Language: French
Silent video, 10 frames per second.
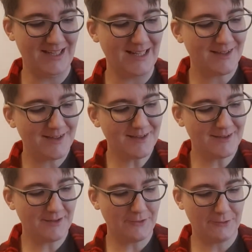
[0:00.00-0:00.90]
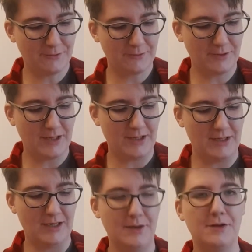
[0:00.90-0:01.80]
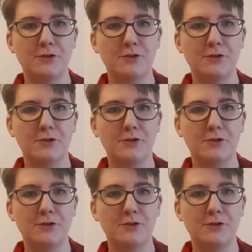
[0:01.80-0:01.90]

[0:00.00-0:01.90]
il existe un